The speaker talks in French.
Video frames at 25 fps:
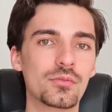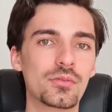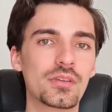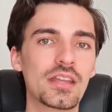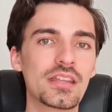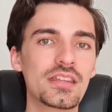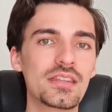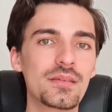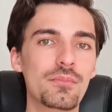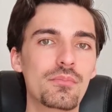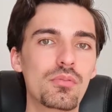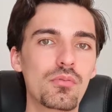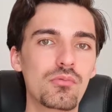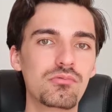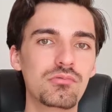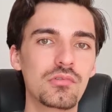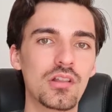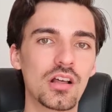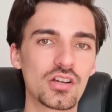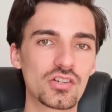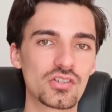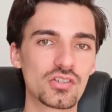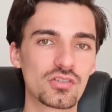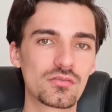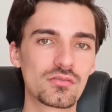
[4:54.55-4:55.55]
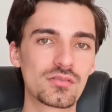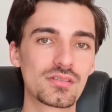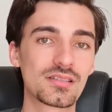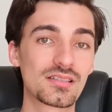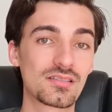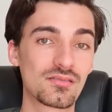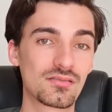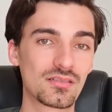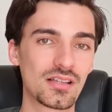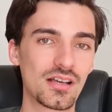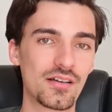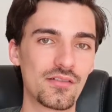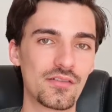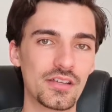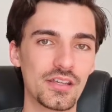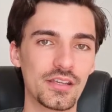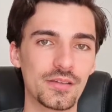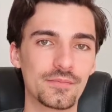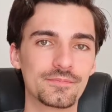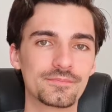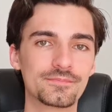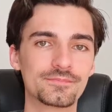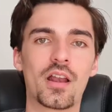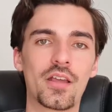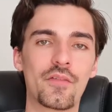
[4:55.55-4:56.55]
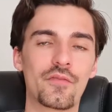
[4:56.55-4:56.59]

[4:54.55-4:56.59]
de gagner beaucoup d'argent sans travailler.